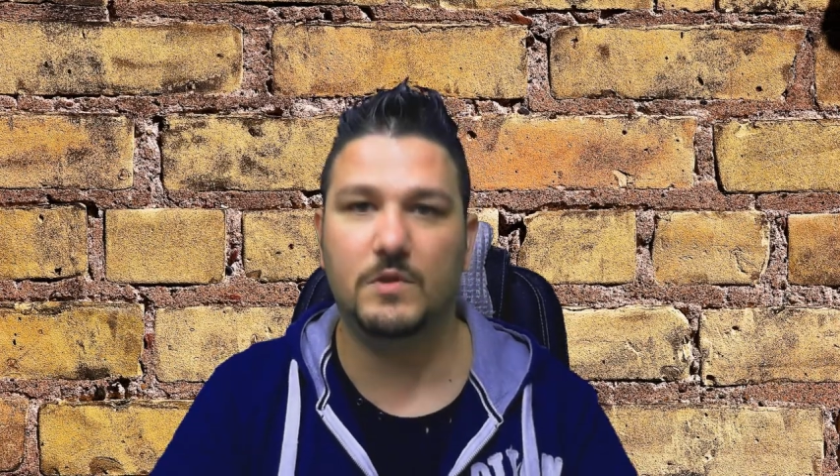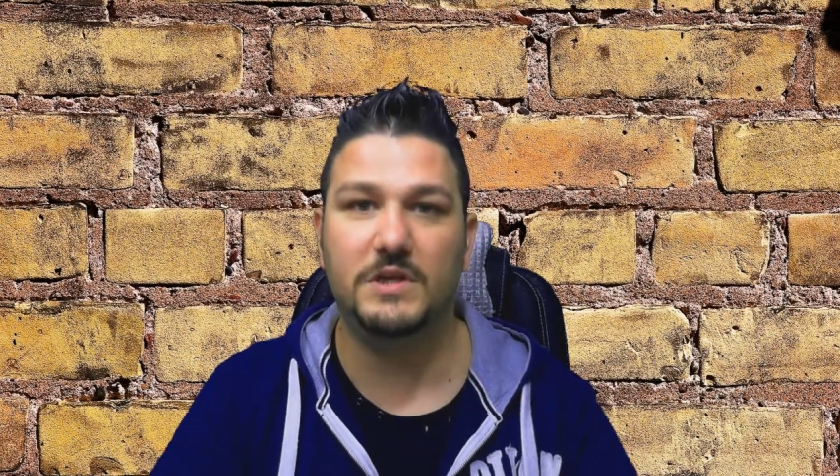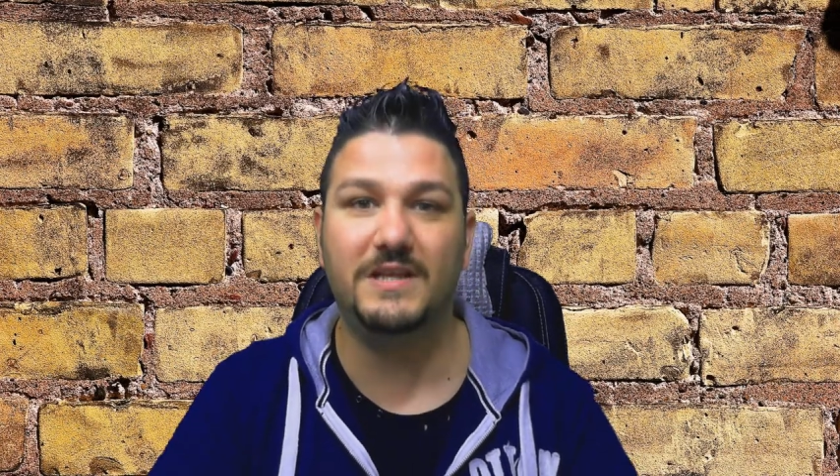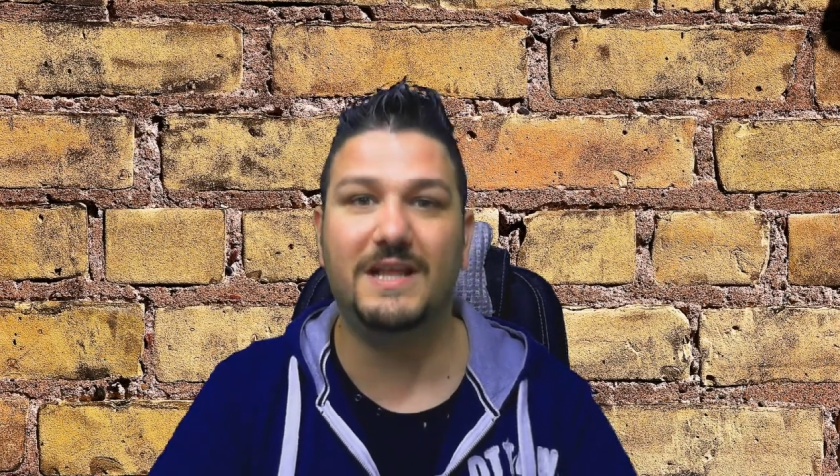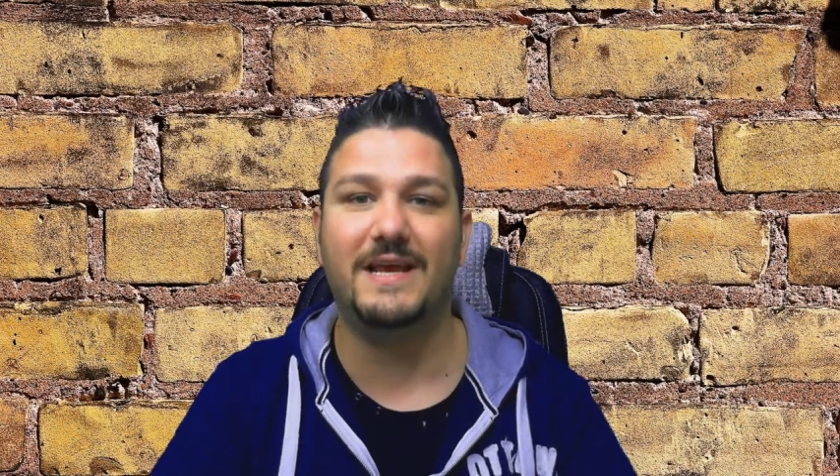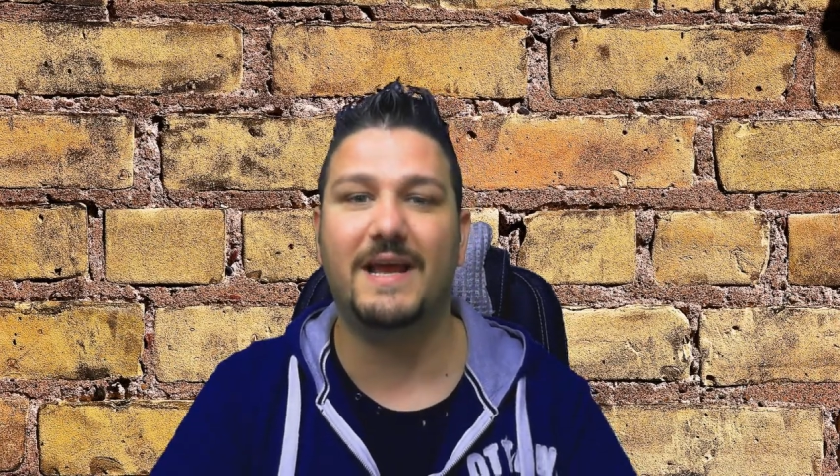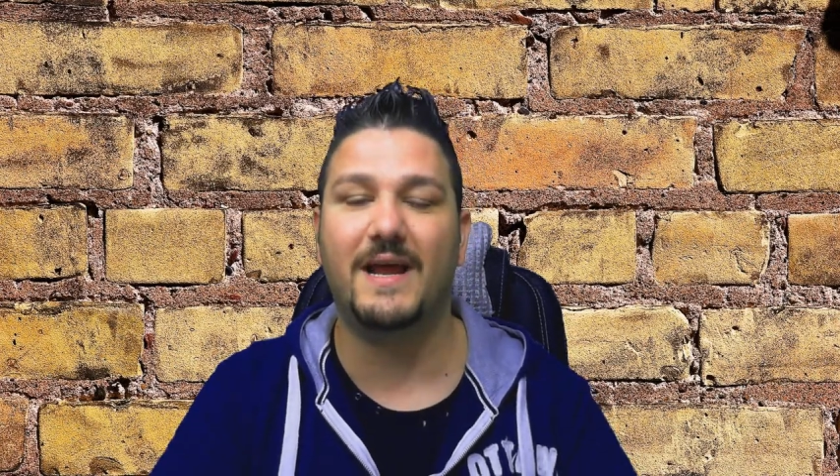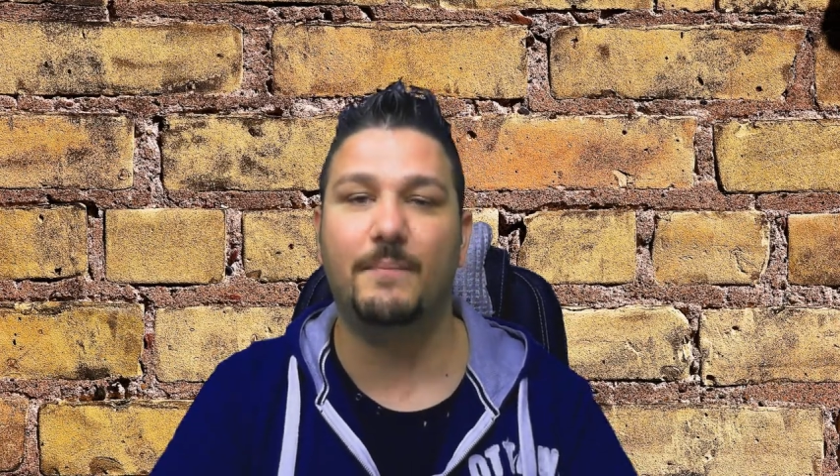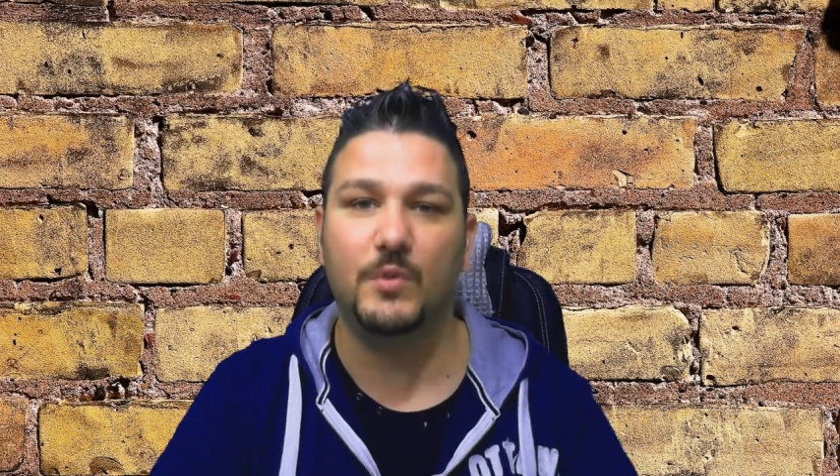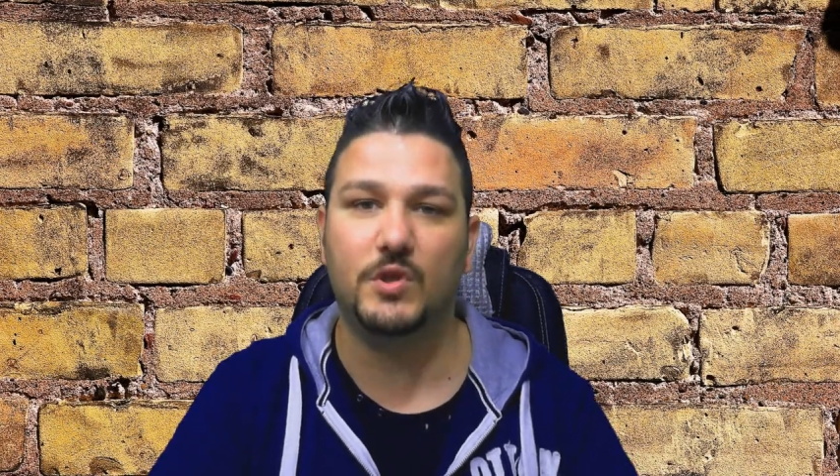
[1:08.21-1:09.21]
gli
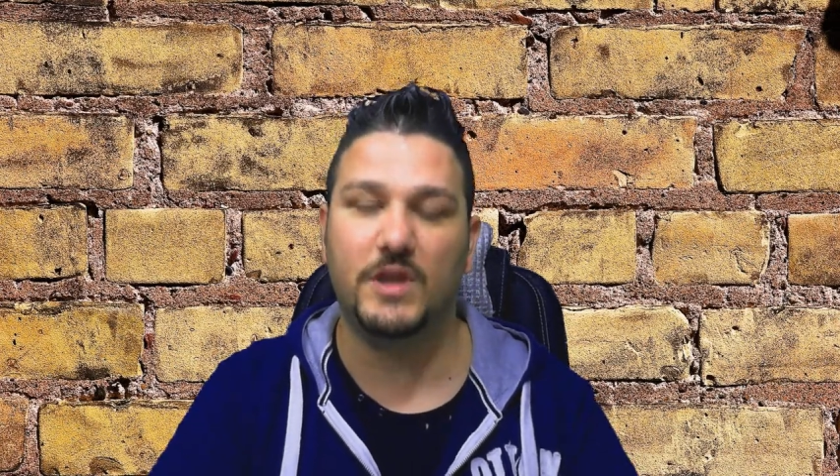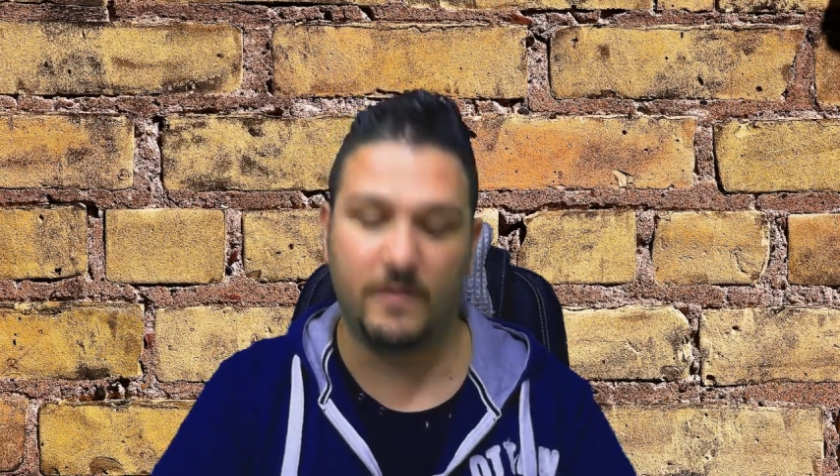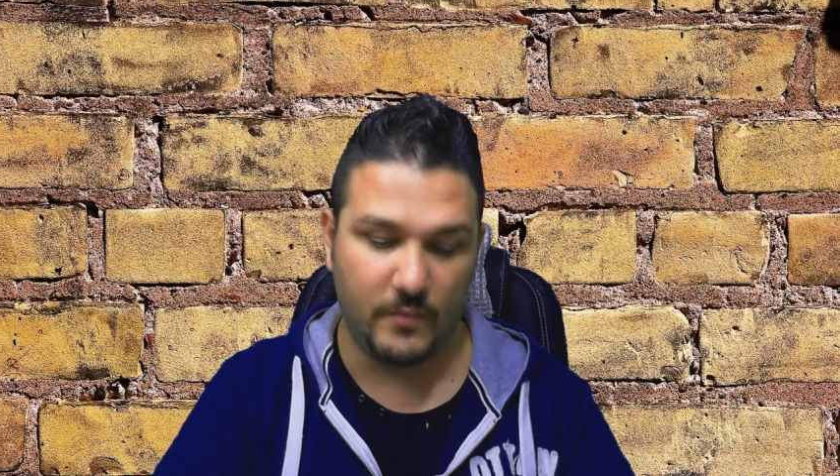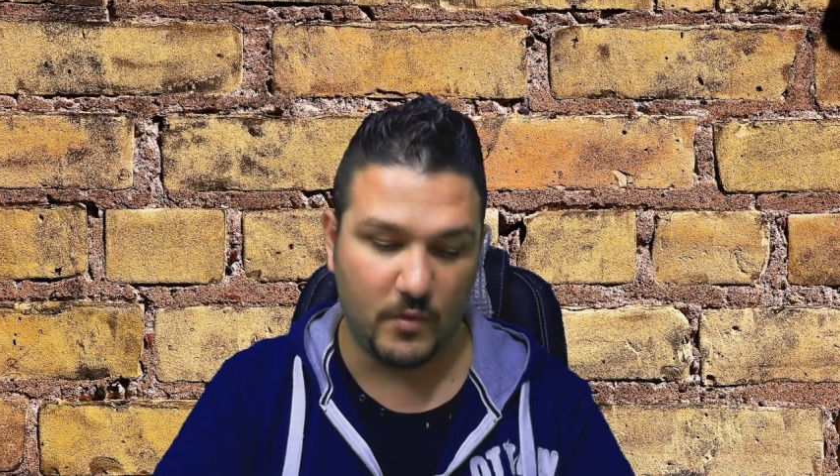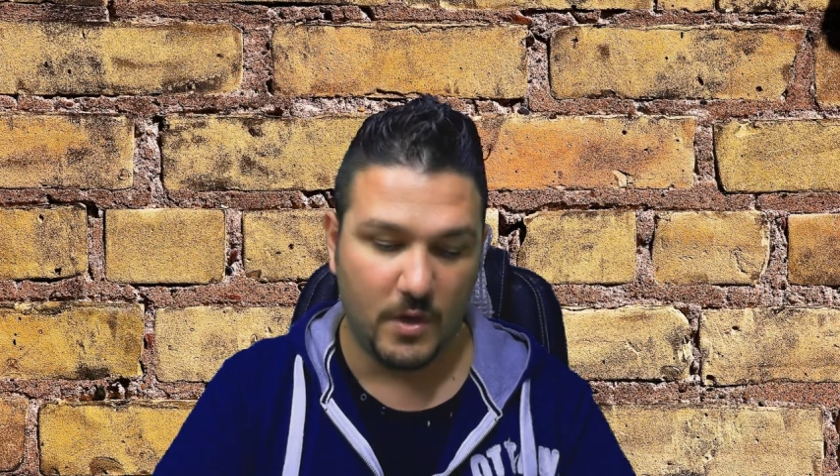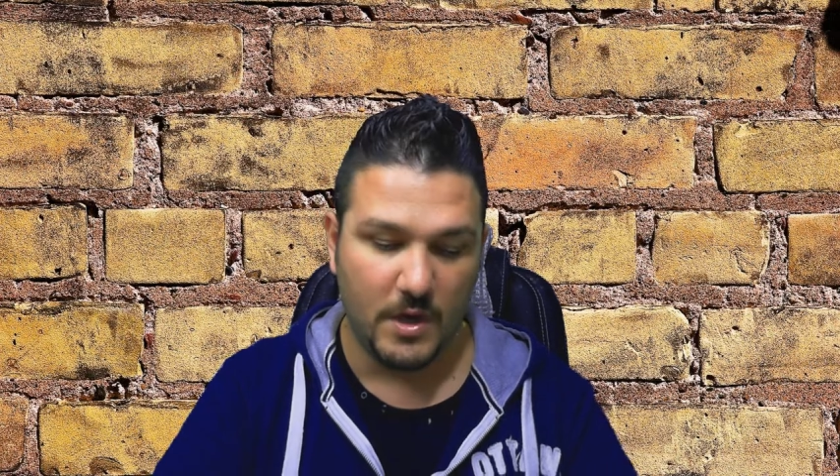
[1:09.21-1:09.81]
dedicherà più tempo.